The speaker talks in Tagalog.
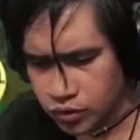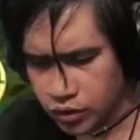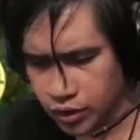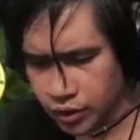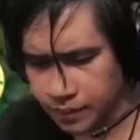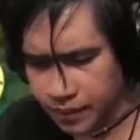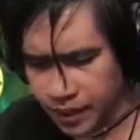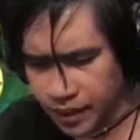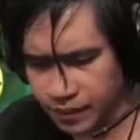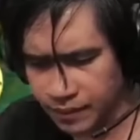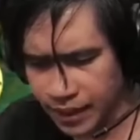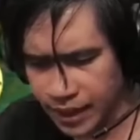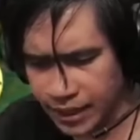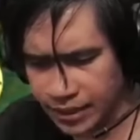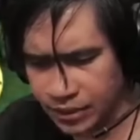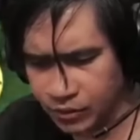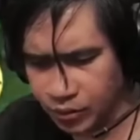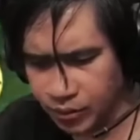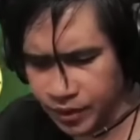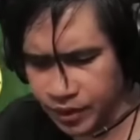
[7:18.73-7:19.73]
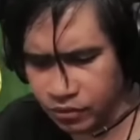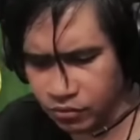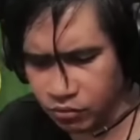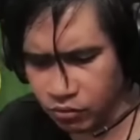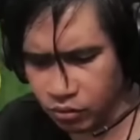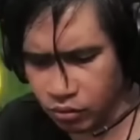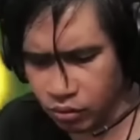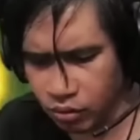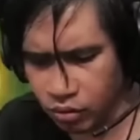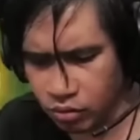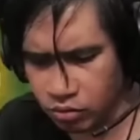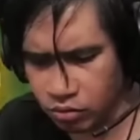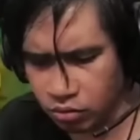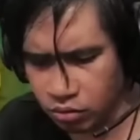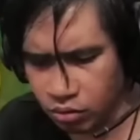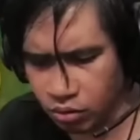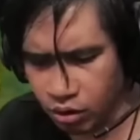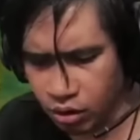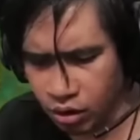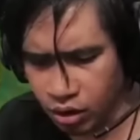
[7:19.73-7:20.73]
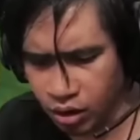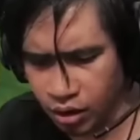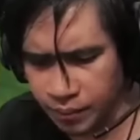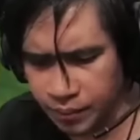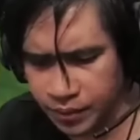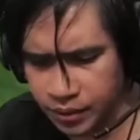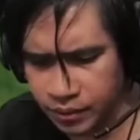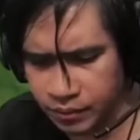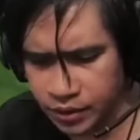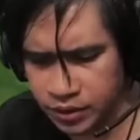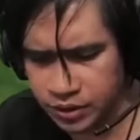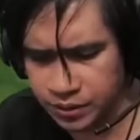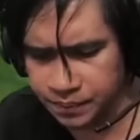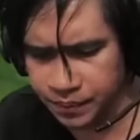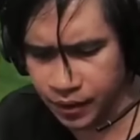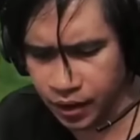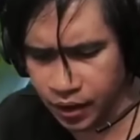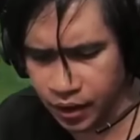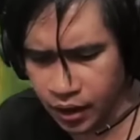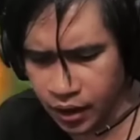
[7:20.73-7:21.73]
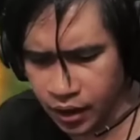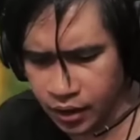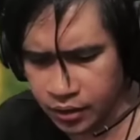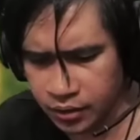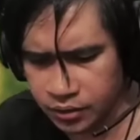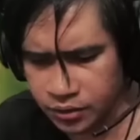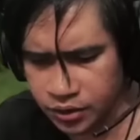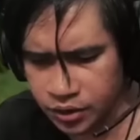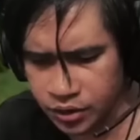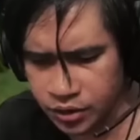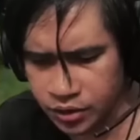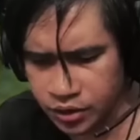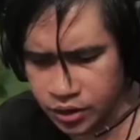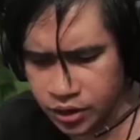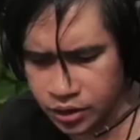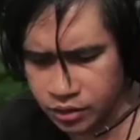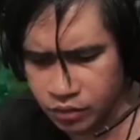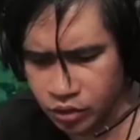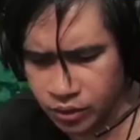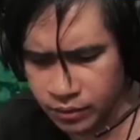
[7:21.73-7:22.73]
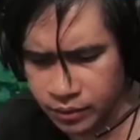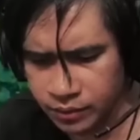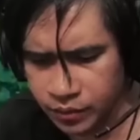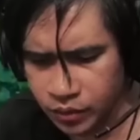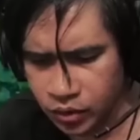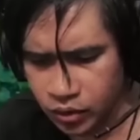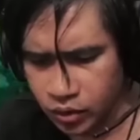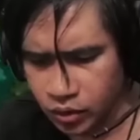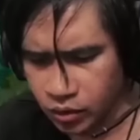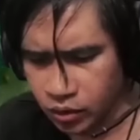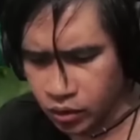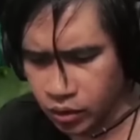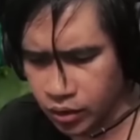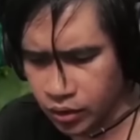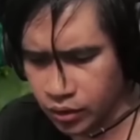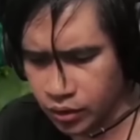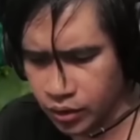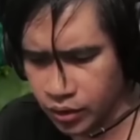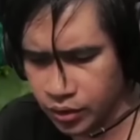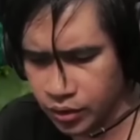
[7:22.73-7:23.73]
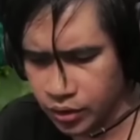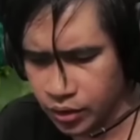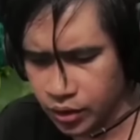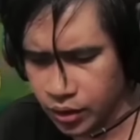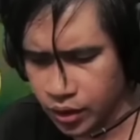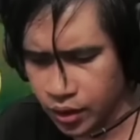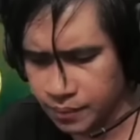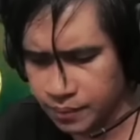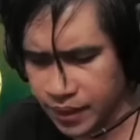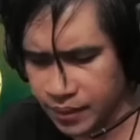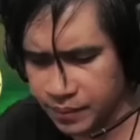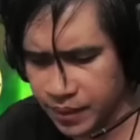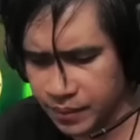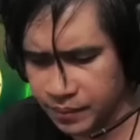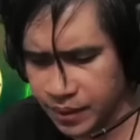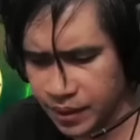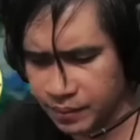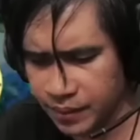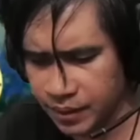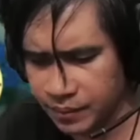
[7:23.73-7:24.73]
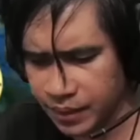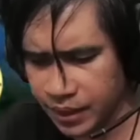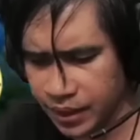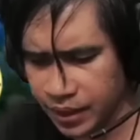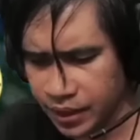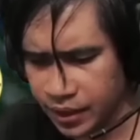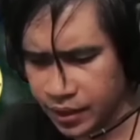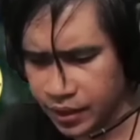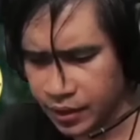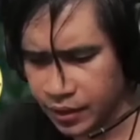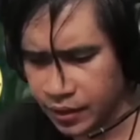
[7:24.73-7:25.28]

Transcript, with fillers: Sige pre, banata mo pre! Oy, grabe naman si parent! Hindi mo naman... Oy, oy, oy! Oy, pre, pre, pre, pre, pre!